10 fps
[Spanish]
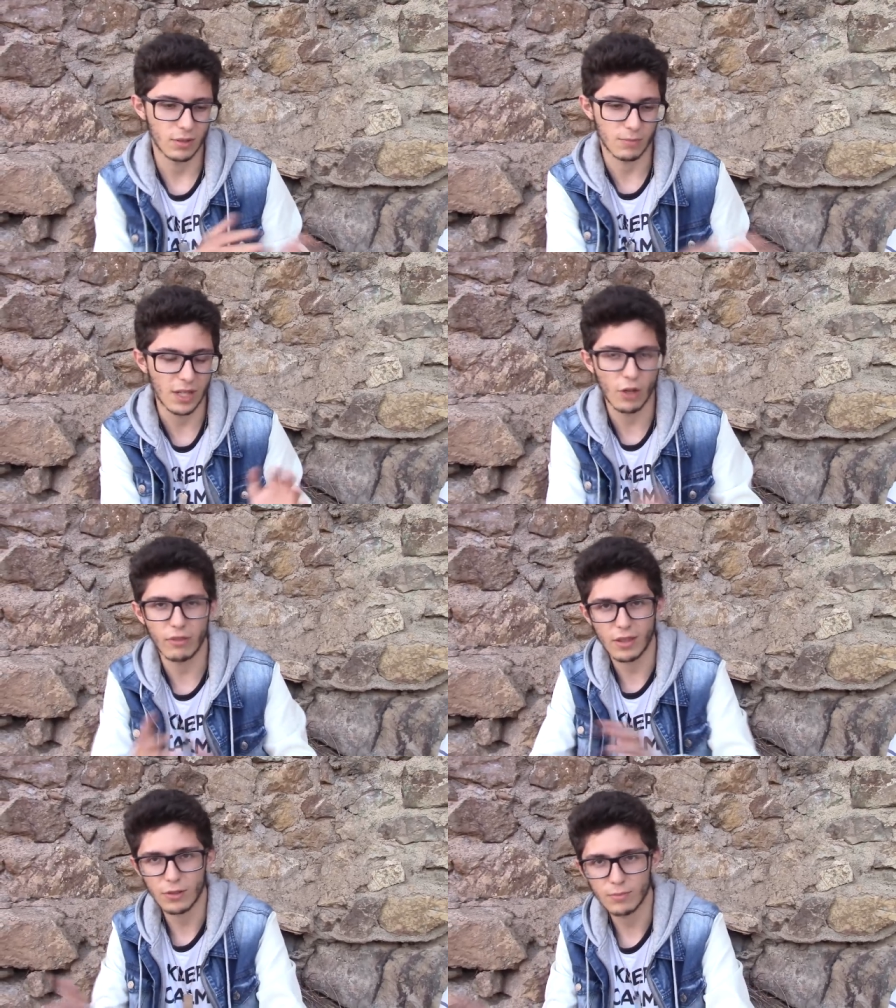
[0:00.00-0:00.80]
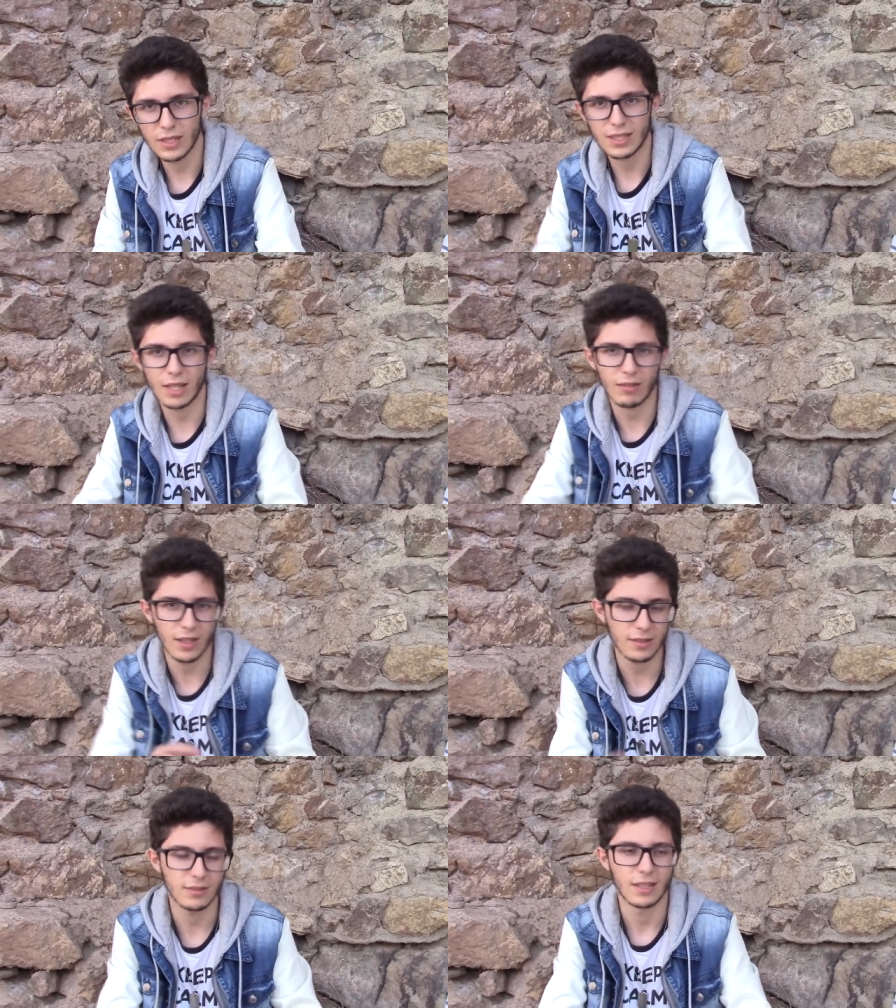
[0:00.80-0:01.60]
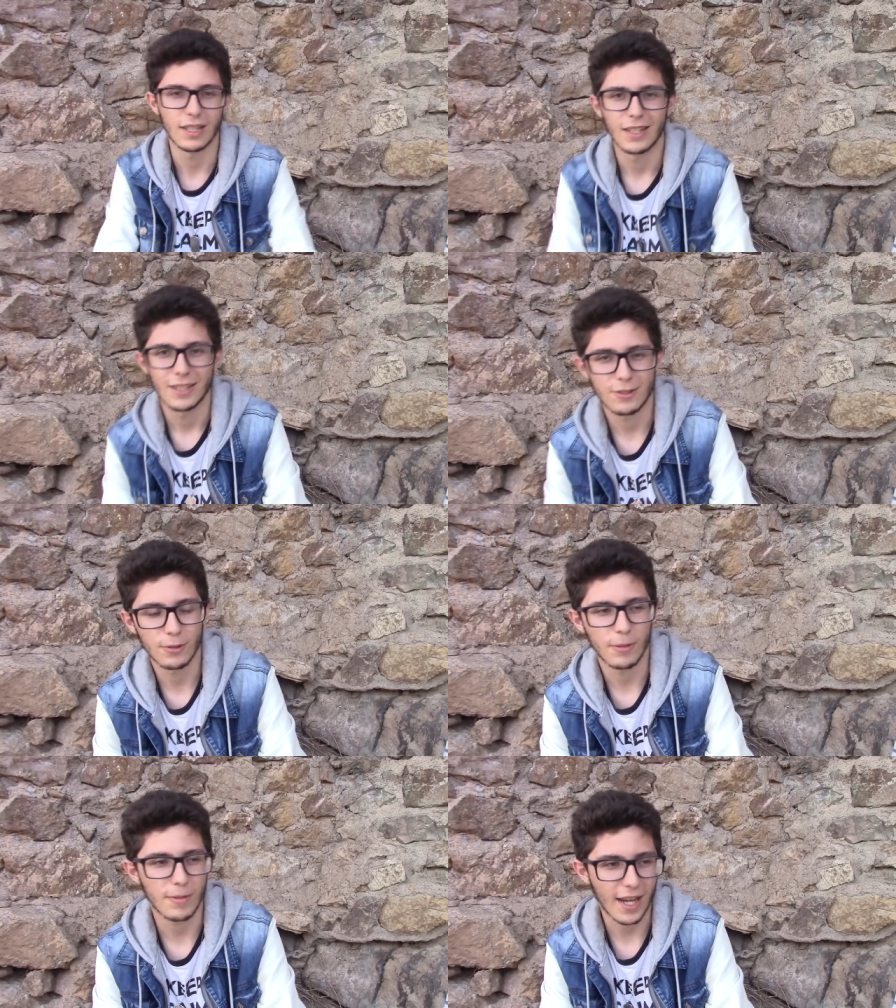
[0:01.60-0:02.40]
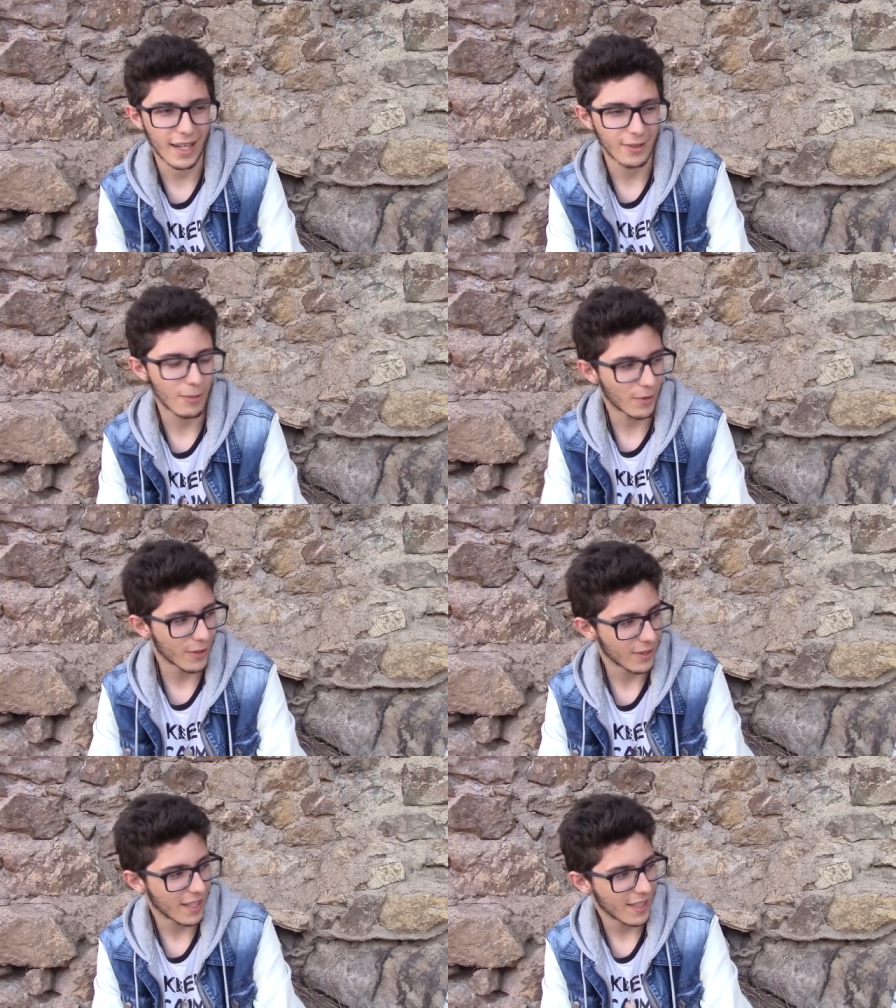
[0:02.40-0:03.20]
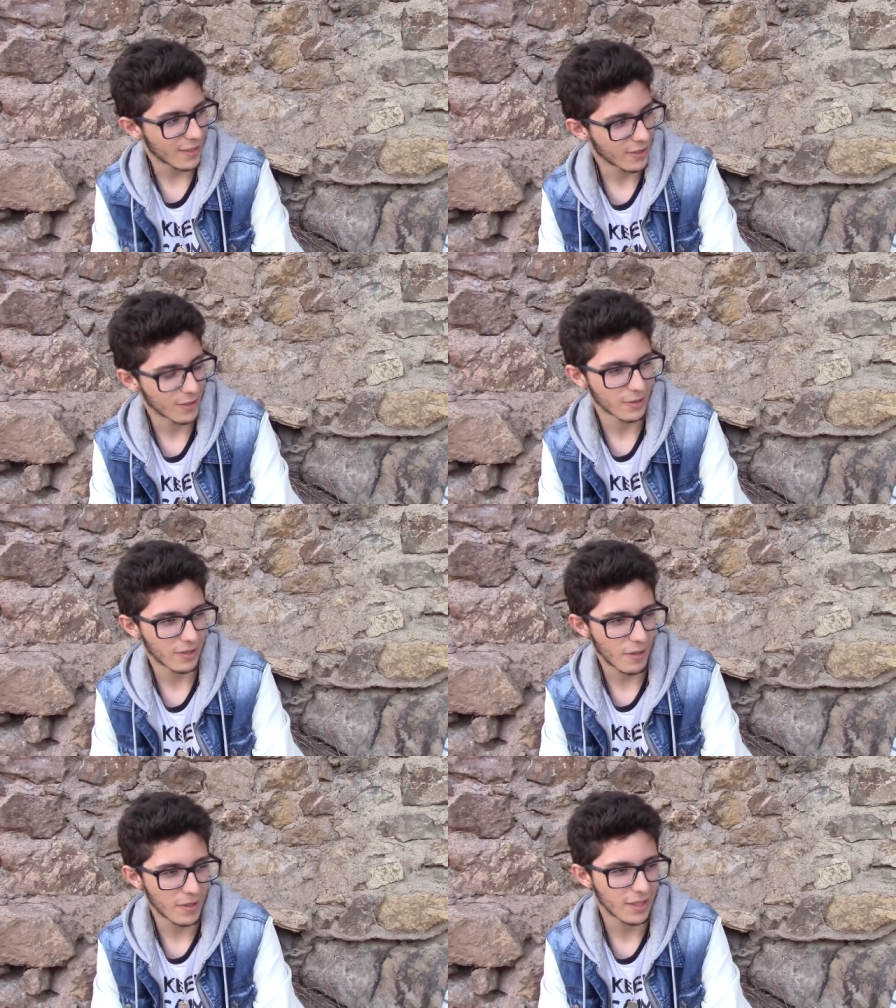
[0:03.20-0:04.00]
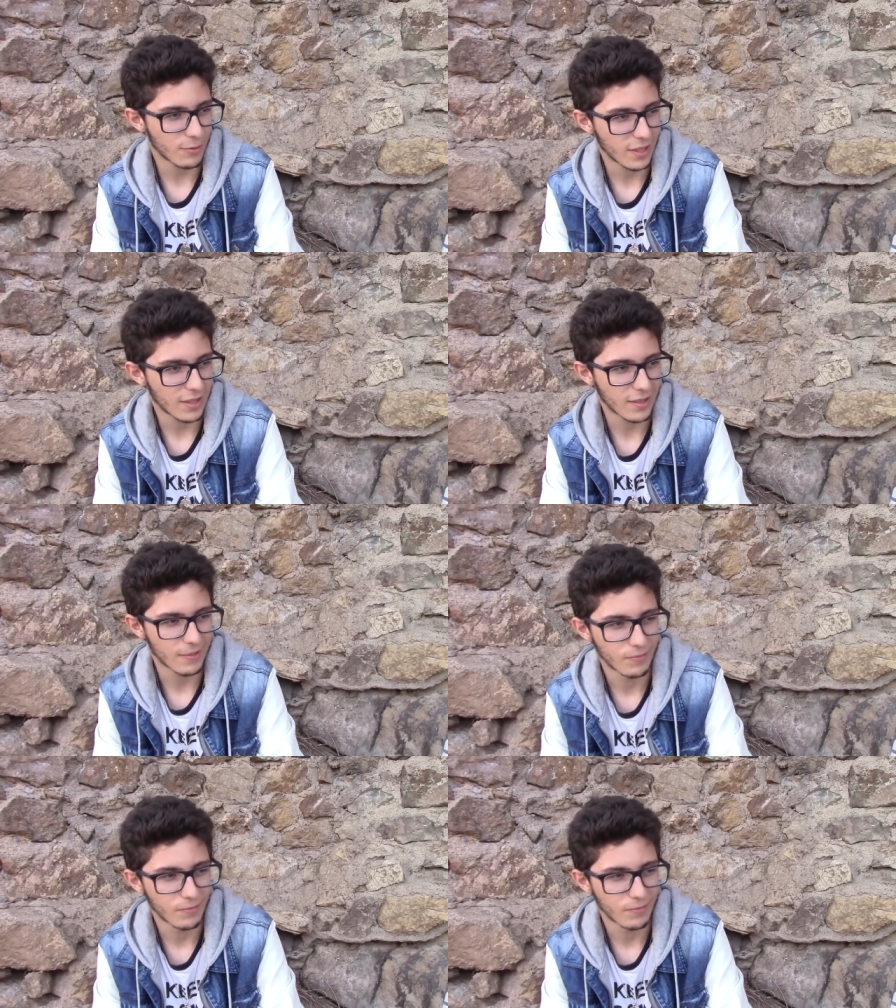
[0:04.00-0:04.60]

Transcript: 2011-2013 estuve viajando a Polonia consecutivamente, muy,